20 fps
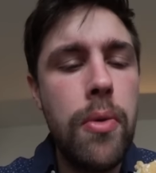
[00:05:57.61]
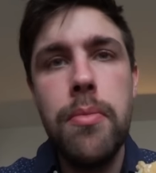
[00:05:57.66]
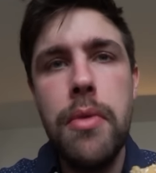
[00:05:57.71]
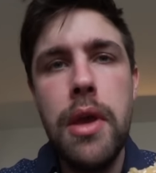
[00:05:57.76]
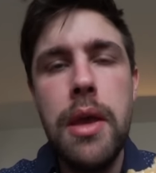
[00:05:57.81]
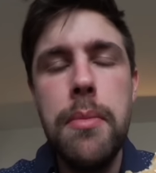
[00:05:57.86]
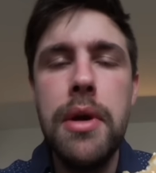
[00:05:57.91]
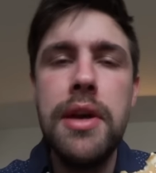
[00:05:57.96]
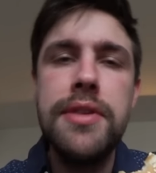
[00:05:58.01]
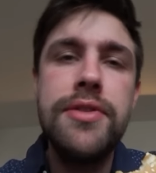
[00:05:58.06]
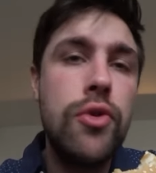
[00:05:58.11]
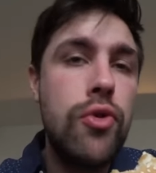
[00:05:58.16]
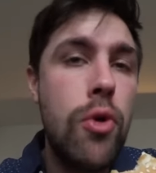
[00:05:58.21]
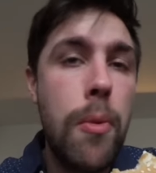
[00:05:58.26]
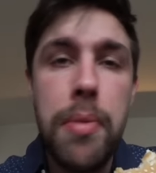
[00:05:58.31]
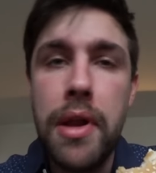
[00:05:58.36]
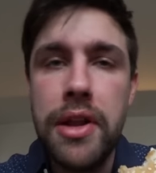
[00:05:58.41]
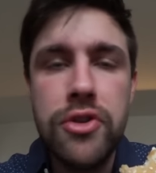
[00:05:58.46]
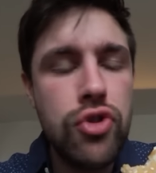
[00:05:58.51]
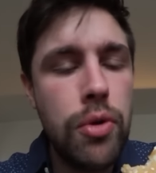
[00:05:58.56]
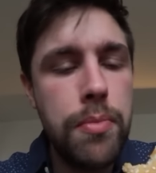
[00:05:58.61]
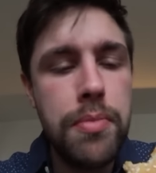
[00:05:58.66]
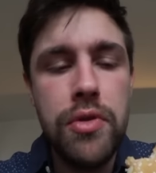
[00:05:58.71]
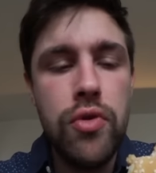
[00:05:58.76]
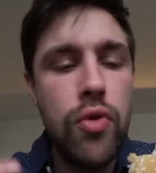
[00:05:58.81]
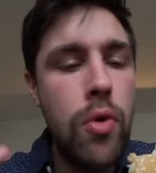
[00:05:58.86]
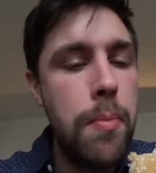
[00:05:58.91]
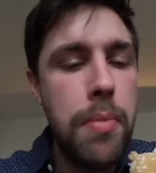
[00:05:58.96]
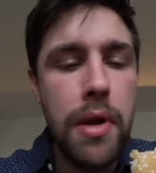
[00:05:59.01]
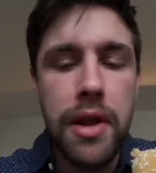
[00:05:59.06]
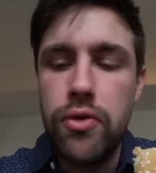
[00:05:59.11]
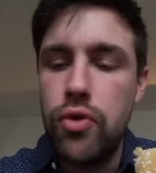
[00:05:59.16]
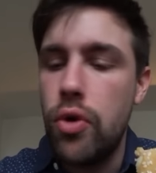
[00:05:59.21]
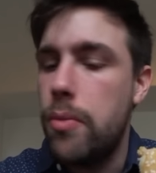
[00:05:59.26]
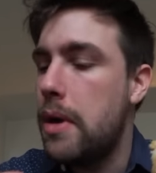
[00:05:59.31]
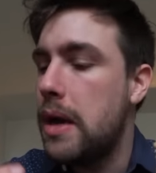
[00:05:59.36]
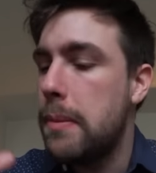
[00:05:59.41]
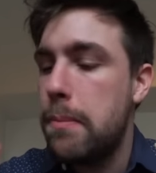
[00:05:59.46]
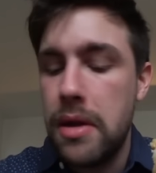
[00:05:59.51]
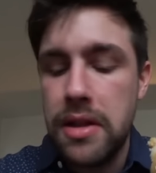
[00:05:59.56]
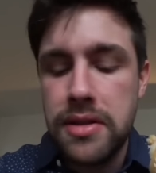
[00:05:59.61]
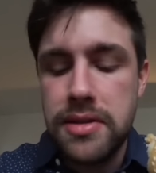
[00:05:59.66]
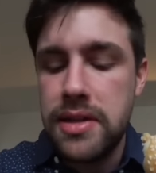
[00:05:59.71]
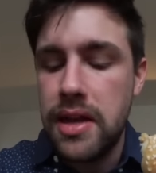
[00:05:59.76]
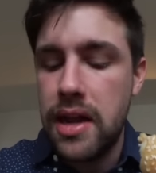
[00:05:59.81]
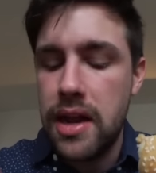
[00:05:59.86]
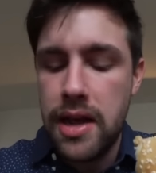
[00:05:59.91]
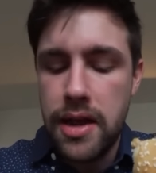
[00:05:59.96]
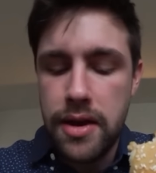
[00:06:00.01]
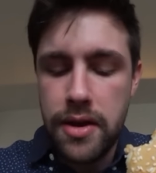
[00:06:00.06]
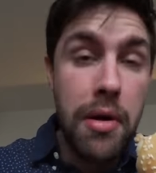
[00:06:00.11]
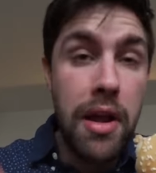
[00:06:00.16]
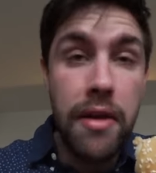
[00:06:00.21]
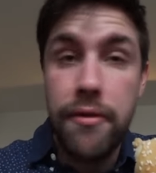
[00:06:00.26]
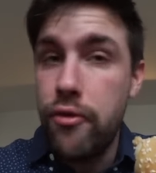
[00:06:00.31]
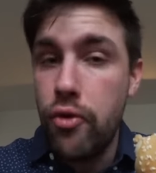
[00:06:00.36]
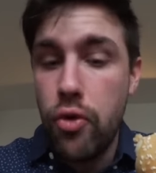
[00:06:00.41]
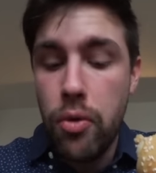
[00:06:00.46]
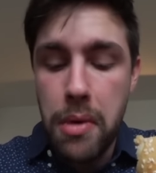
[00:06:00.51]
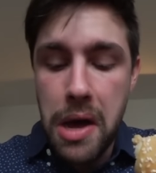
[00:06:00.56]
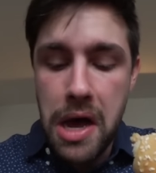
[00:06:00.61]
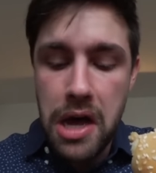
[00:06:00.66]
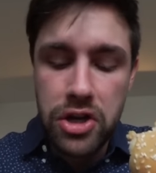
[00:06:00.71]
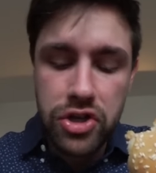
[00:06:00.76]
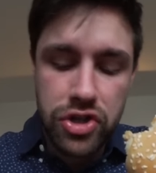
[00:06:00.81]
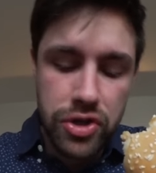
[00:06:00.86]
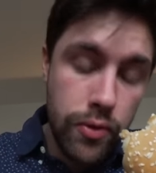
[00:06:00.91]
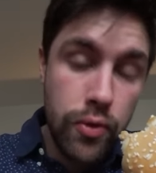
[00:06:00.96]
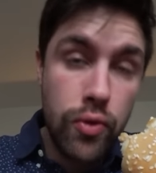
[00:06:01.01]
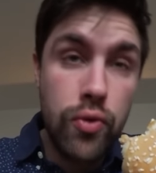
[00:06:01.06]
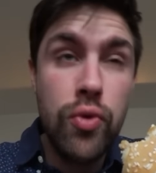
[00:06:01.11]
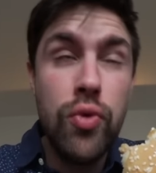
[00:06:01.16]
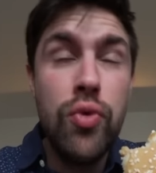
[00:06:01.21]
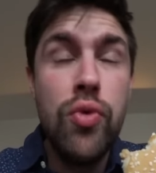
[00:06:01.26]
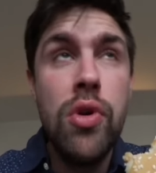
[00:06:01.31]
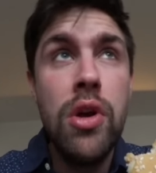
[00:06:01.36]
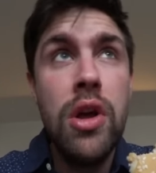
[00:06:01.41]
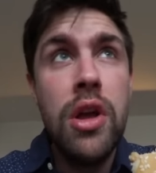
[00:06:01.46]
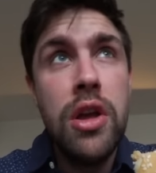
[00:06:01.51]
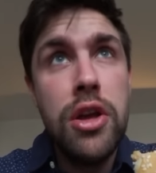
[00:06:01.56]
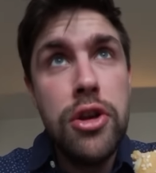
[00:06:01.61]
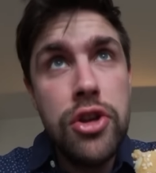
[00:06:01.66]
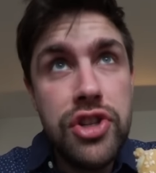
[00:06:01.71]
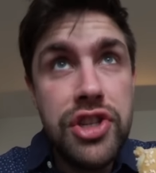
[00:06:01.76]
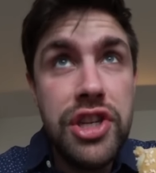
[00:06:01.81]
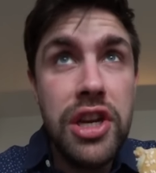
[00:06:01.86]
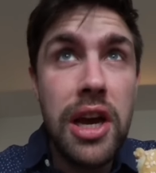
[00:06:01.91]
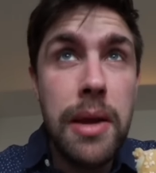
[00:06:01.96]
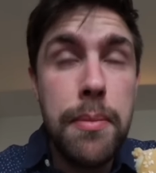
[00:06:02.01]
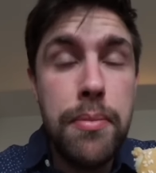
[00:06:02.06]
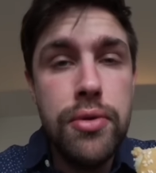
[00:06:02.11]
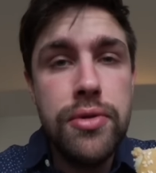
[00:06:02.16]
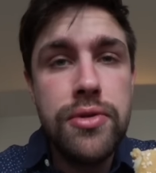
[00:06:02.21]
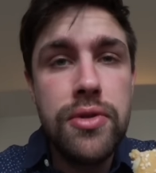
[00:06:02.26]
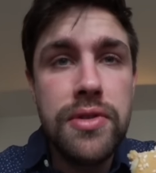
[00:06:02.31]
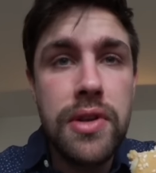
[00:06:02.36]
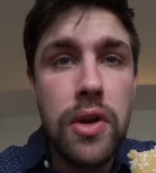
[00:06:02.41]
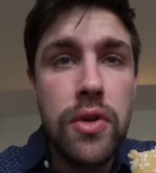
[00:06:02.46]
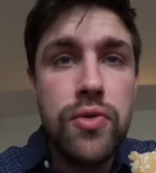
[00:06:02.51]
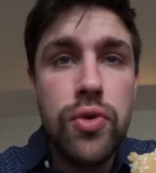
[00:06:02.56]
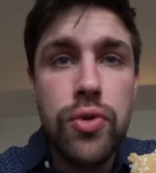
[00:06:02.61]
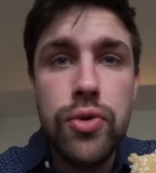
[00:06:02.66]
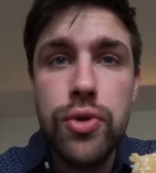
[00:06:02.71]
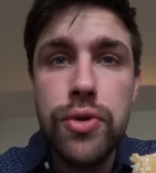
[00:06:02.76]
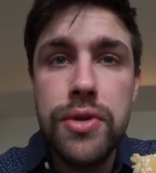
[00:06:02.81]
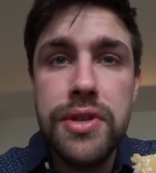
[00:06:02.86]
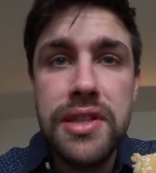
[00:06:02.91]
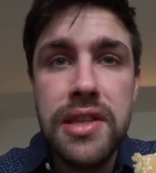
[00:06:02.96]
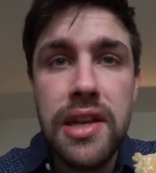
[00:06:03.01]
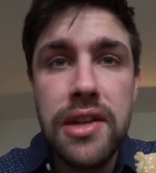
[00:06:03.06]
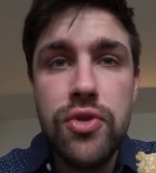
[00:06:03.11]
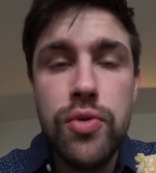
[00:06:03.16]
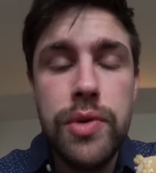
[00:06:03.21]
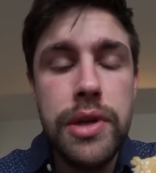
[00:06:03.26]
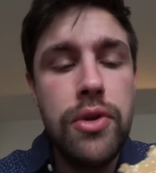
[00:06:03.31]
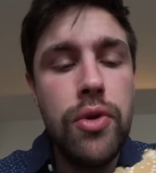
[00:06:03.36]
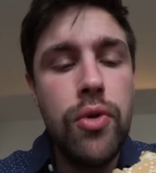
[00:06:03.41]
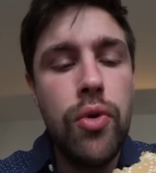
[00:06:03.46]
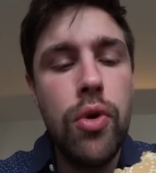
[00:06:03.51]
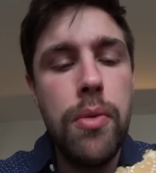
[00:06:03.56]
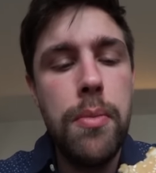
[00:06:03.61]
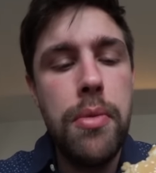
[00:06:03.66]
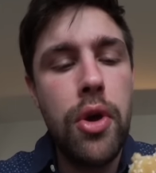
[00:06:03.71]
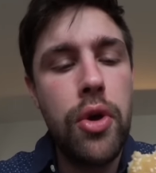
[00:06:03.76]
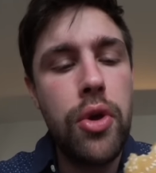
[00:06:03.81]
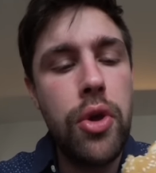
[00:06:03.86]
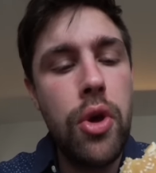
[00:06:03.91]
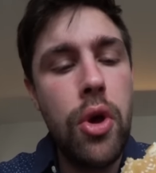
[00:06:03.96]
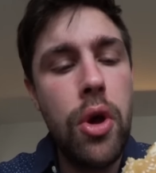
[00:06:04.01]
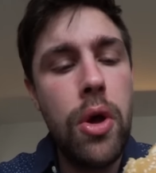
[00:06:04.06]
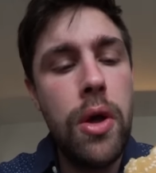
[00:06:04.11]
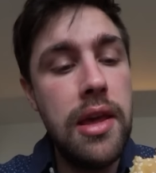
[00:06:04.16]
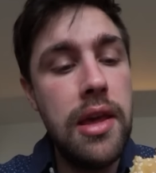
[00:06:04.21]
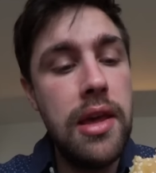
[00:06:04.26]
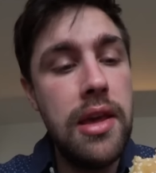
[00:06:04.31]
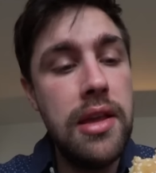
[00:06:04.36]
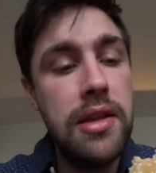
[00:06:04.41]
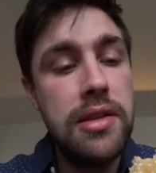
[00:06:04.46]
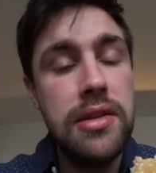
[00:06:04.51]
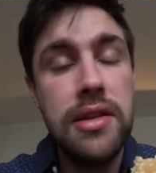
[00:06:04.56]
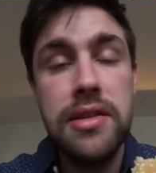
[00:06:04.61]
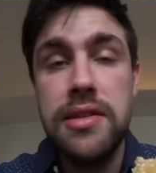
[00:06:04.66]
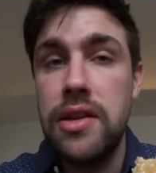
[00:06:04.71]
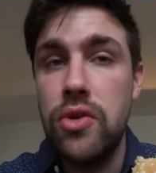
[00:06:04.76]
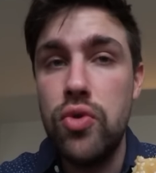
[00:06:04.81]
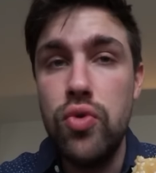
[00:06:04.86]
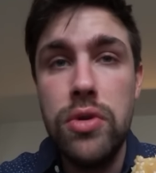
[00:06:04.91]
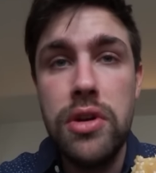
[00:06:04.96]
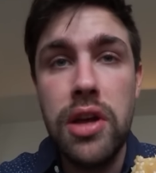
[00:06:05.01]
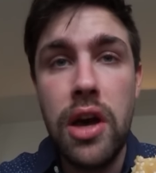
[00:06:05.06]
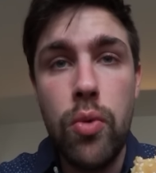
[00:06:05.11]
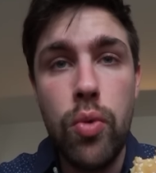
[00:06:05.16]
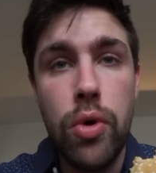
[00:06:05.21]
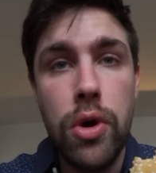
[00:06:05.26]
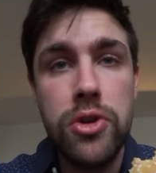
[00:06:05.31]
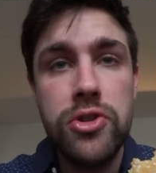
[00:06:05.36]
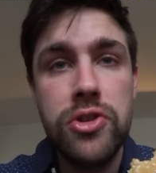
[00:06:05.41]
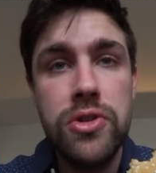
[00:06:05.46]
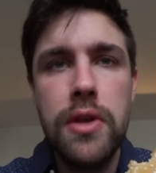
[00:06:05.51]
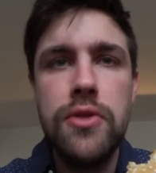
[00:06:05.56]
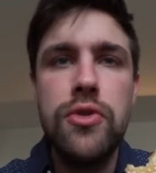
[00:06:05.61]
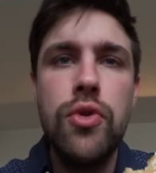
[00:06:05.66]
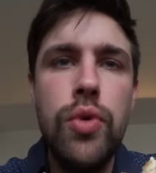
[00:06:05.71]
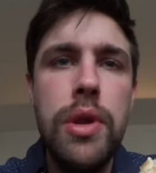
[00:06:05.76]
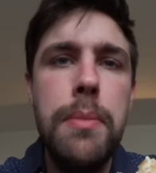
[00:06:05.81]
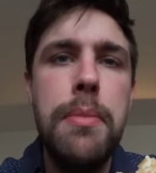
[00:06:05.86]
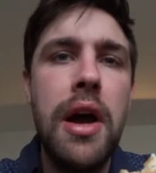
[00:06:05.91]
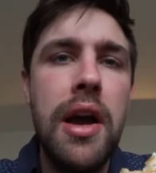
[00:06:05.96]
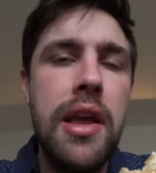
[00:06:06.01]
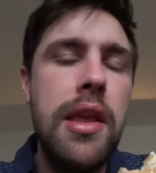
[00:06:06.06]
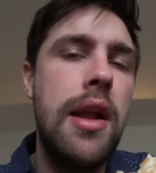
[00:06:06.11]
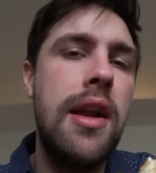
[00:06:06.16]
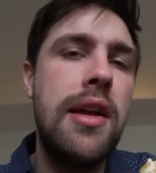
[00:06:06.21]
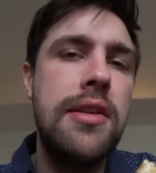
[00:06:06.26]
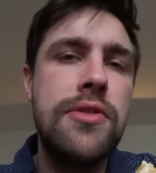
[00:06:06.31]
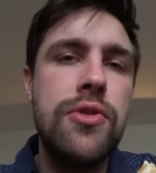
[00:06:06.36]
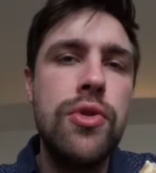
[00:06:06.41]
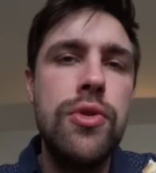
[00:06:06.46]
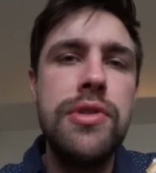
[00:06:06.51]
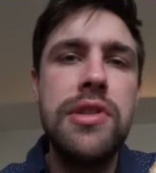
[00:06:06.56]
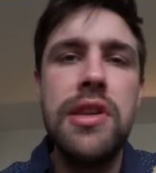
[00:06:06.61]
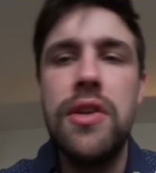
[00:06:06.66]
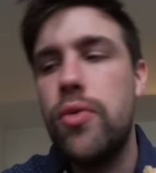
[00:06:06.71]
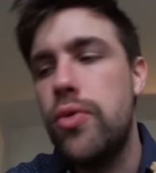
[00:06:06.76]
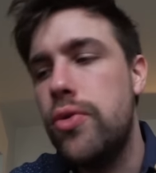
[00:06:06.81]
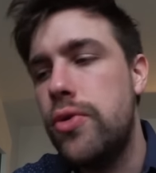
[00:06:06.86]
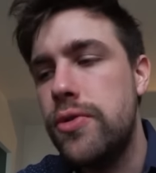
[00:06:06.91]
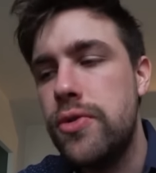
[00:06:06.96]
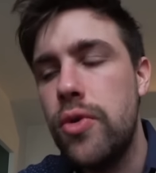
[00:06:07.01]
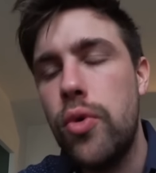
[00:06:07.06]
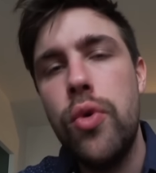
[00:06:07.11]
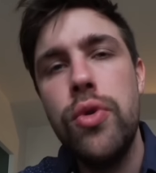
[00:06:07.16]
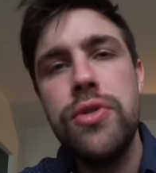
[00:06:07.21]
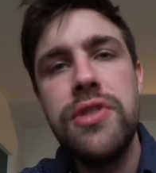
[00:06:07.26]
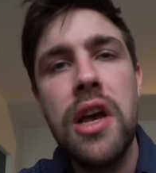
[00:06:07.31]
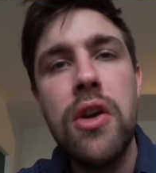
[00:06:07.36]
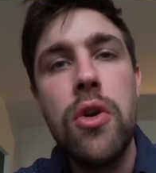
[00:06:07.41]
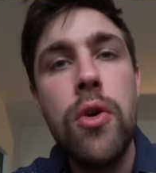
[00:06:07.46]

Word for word: Mais il me reste encore plein de champignons, plein de tomates, plein de salades, plein de fromage. Du coup, je dirais plus aux alentours de 7-8 euros le burger. Et, ça, c'est ultra worse. Sur oui, pareil, il y a la sauce qui coûte 2,50 euros.